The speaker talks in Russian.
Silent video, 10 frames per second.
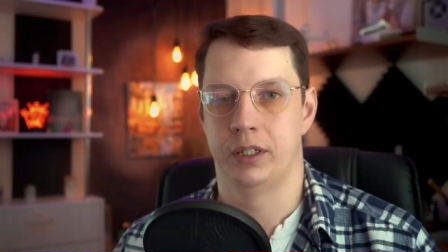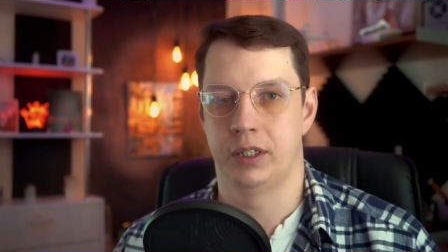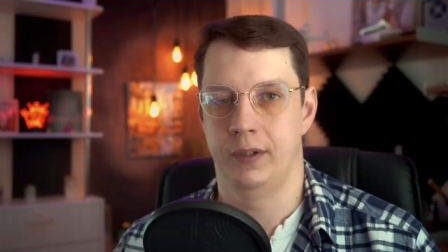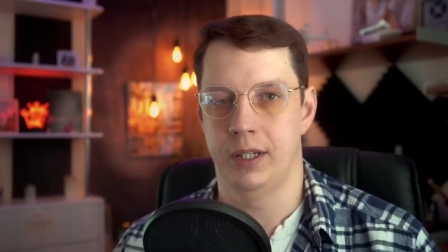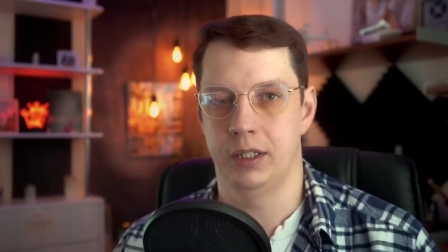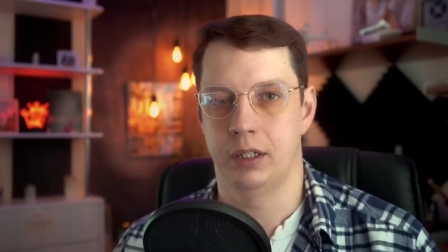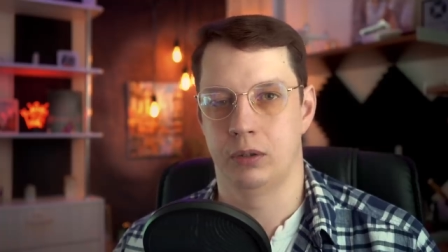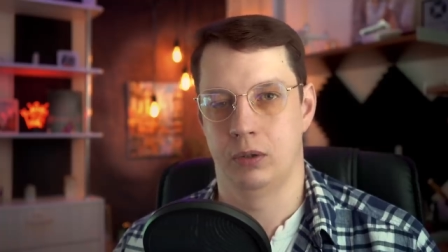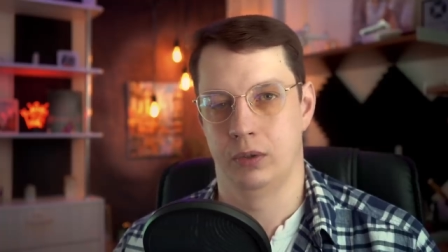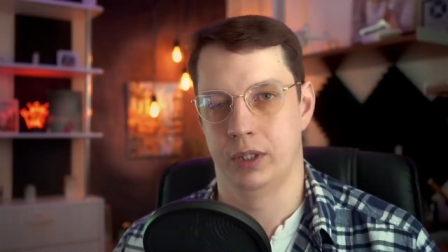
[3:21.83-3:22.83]
связи,
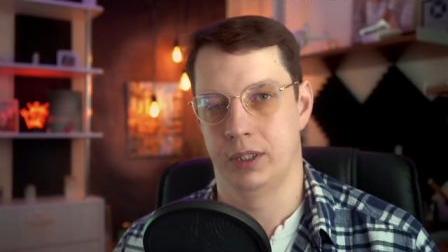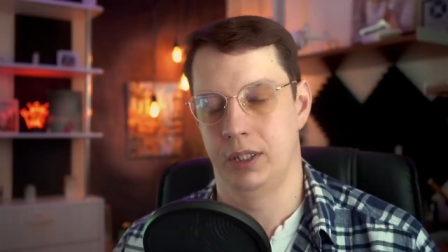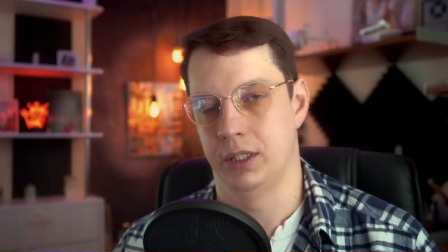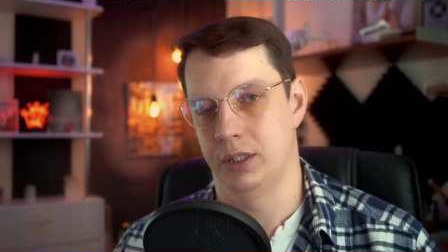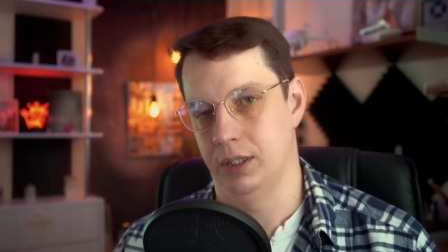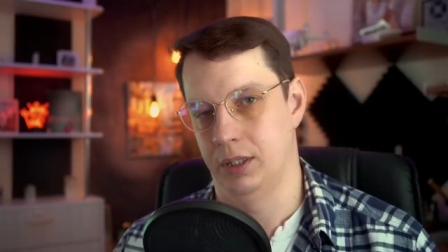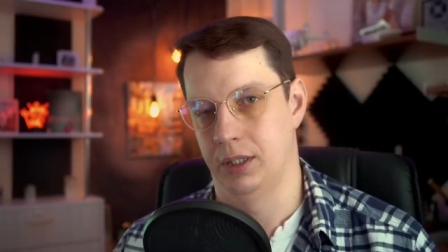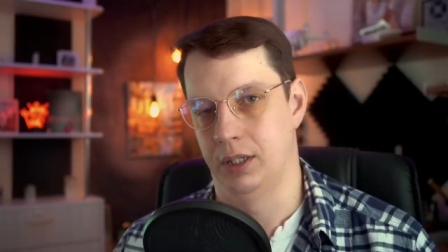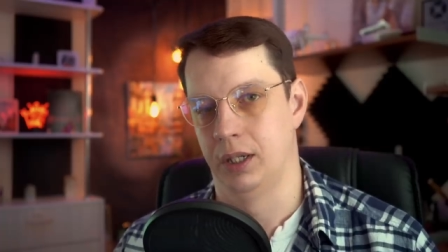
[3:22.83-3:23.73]
которые у нас есть э,